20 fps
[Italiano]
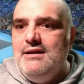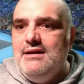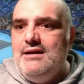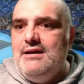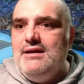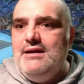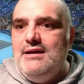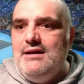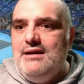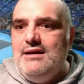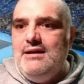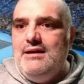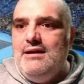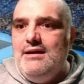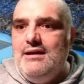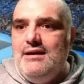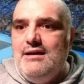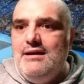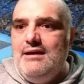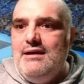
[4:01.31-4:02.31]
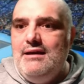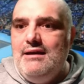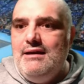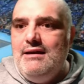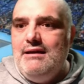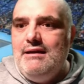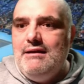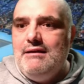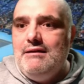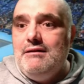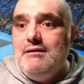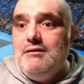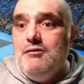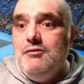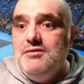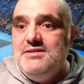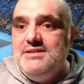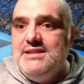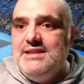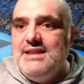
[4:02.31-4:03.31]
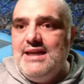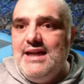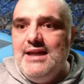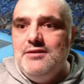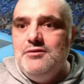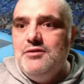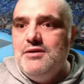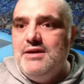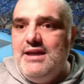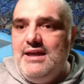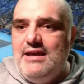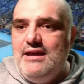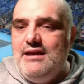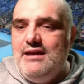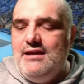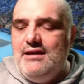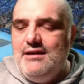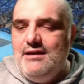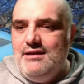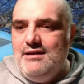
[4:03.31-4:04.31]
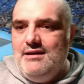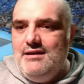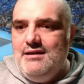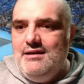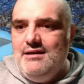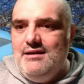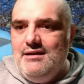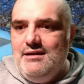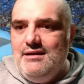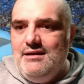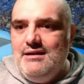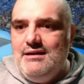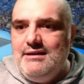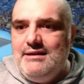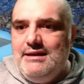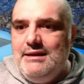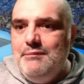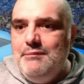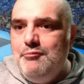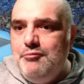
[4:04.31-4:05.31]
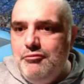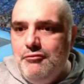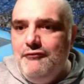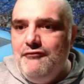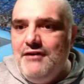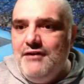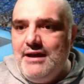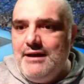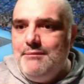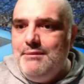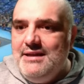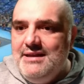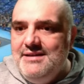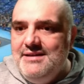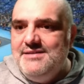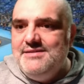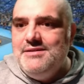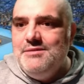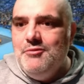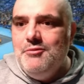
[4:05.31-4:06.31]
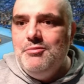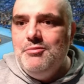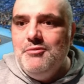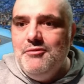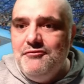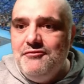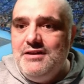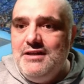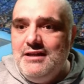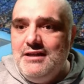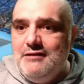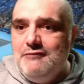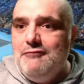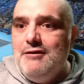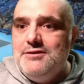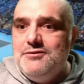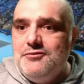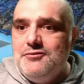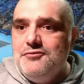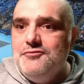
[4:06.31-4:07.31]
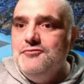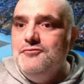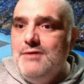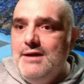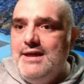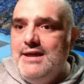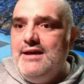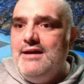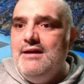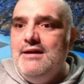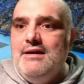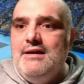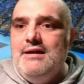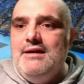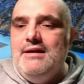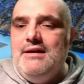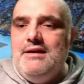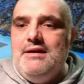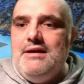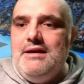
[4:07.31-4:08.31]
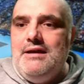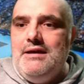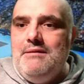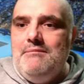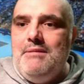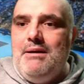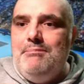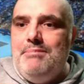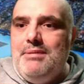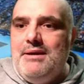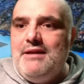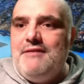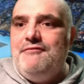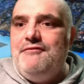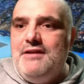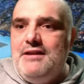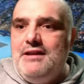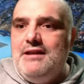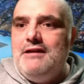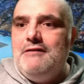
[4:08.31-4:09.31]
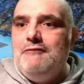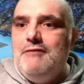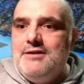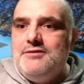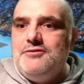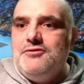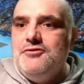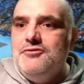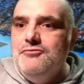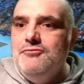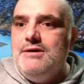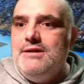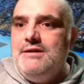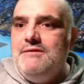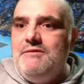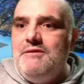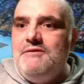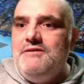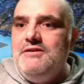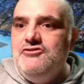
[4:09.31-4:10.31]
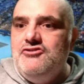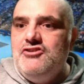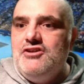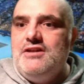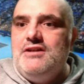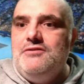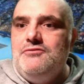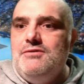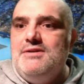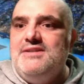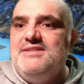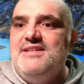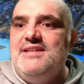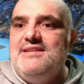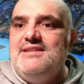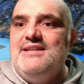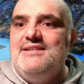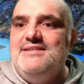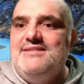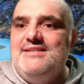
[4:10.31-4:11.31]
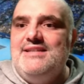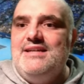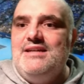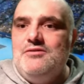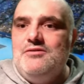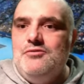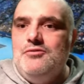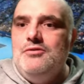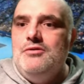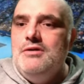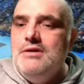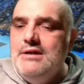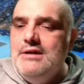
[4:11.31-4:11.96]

eh, considerando che eh, chi può fare benissimo può finire 4-2 eh, ma per finire 4-2 deve vincere 2 7 a 0